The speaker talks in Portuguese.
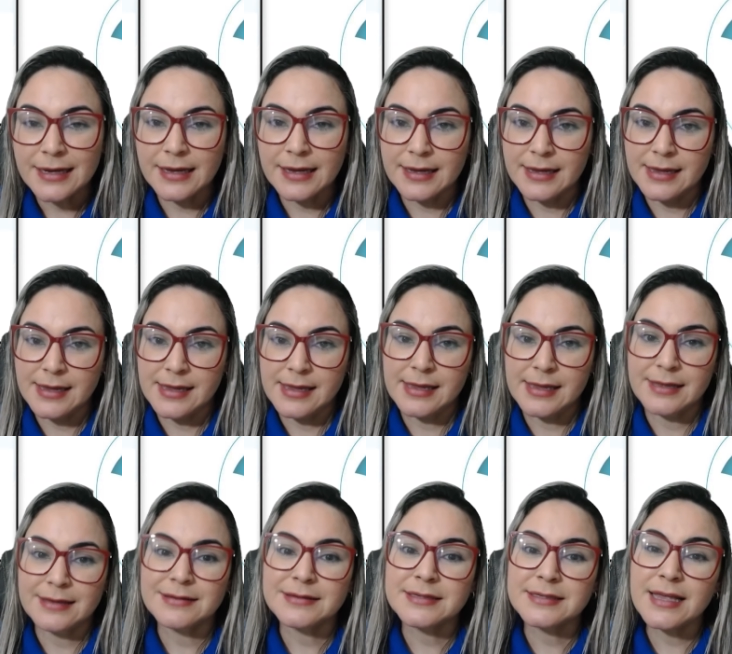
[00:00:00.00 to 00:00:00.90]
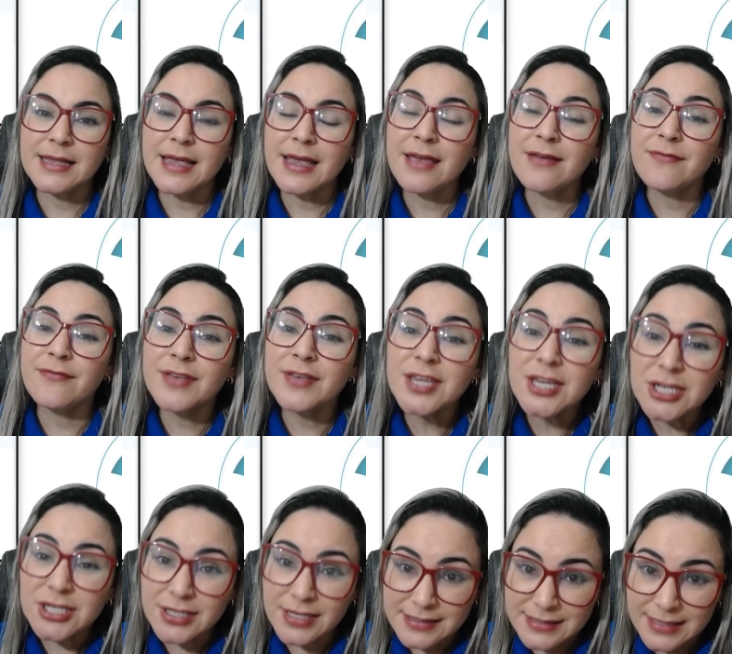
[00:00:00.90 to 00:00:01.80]
é, ser
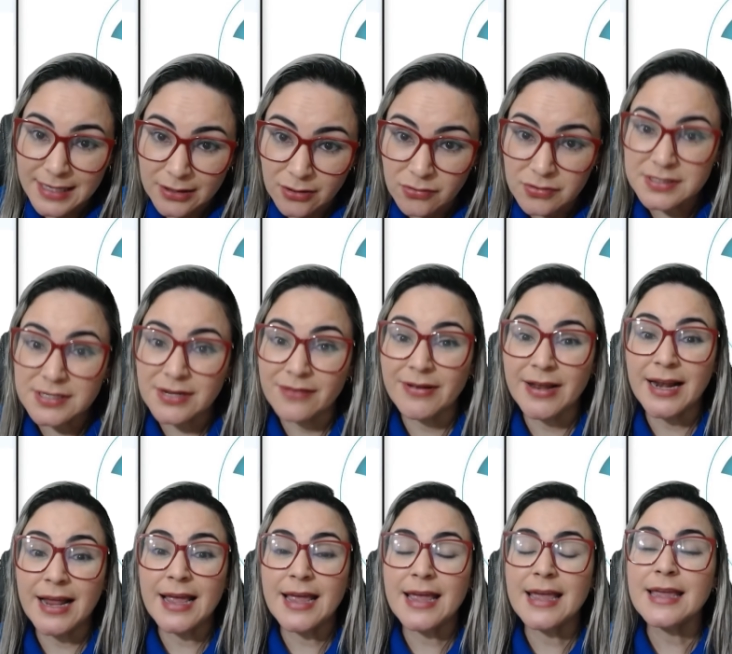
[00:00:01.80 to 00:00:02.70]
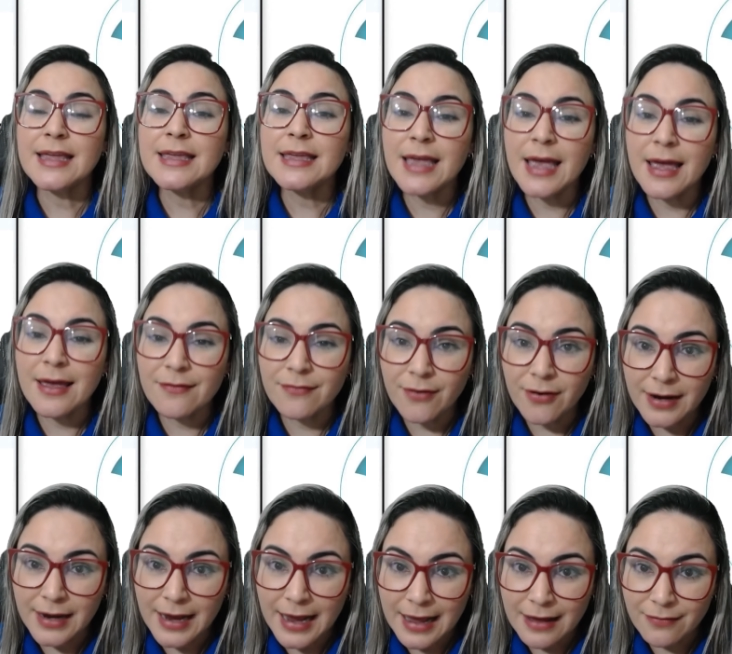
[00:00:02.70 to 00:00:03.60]
revista essa adoção, ela é
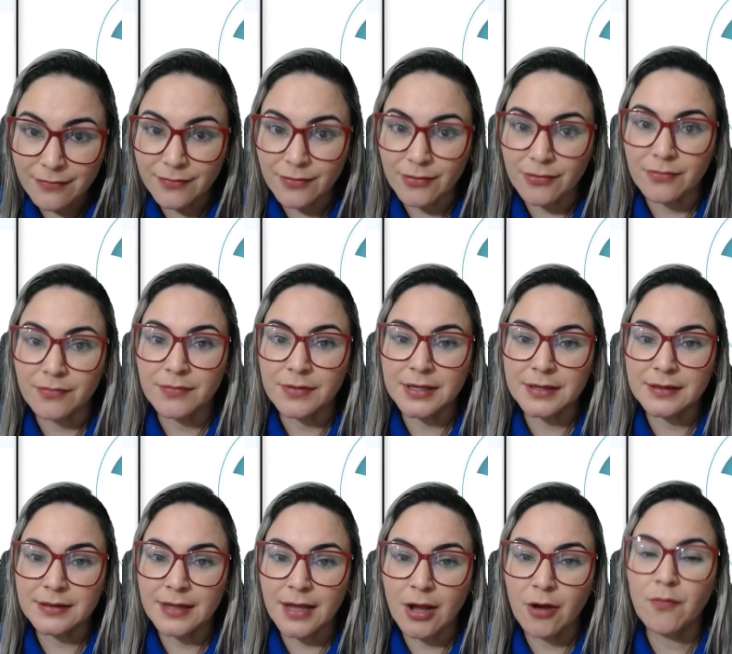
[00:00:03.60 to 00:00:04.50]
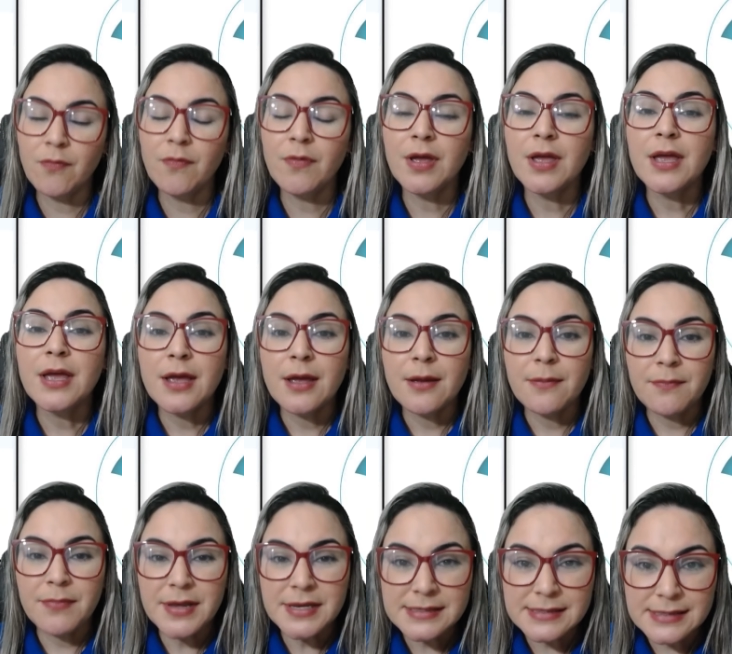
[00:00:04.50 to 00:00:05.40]
irrevogável. Então,
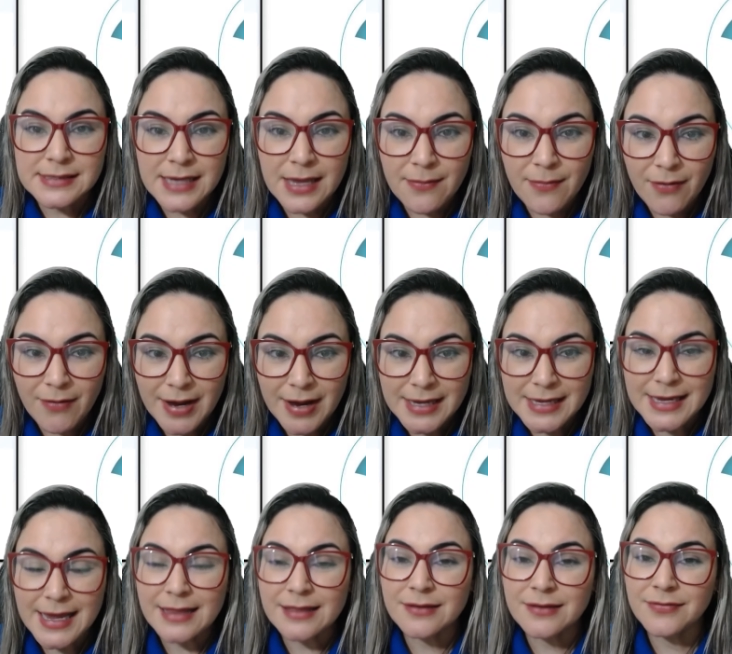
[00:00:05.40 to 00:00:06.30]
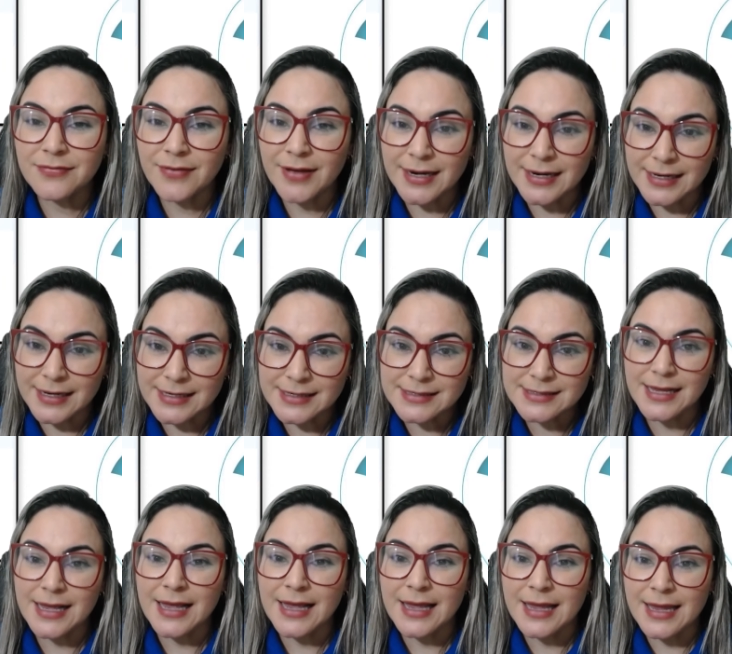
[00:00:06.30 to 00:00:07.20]
percebam aí a
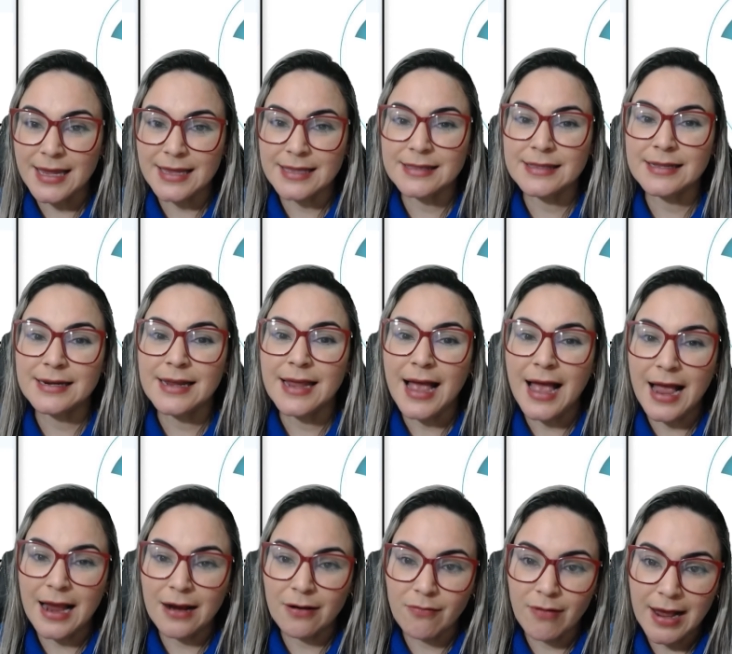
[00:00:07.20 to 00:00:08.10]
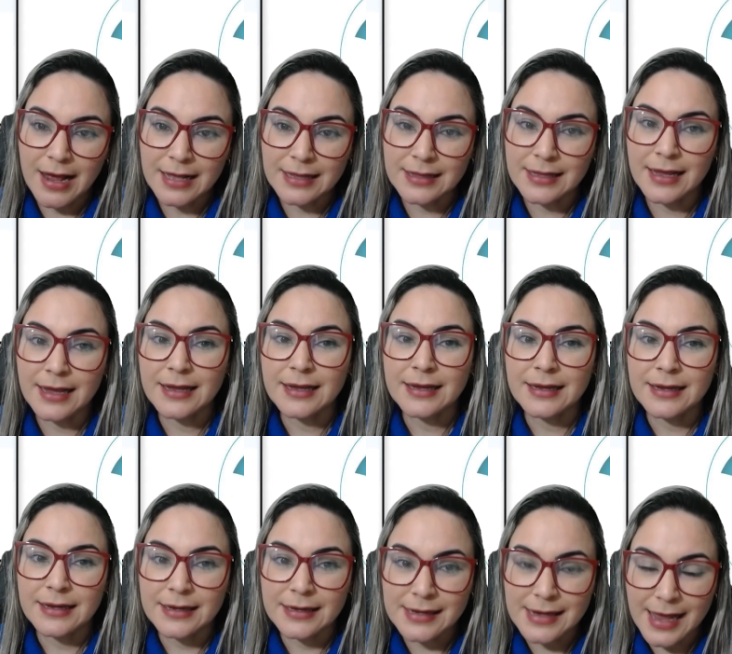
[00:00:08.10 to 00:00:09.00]
diferença entre a guarda
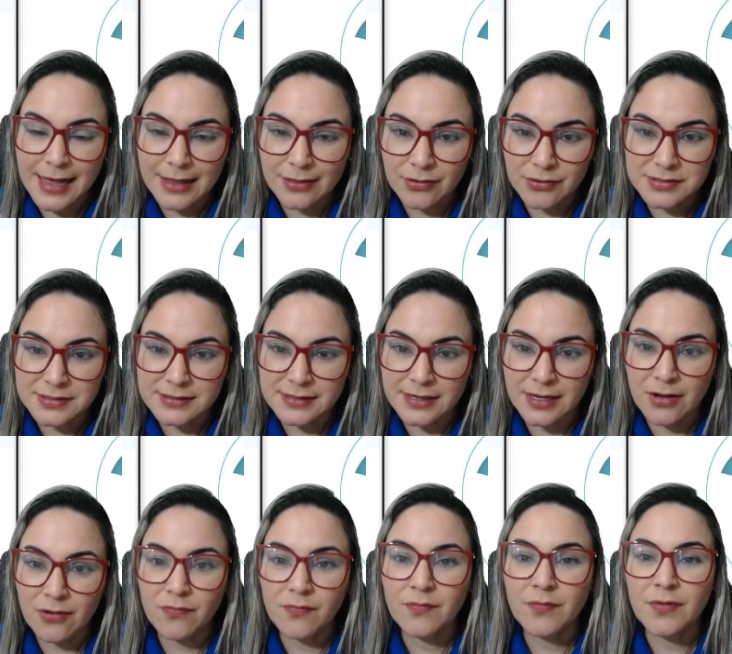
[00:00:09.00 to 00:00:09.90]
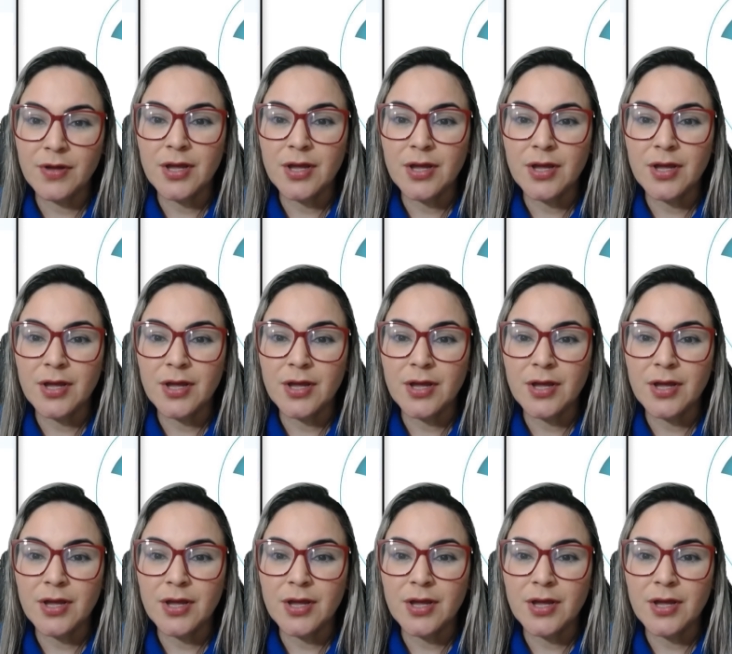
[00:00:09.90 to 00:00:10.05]
e a adoção,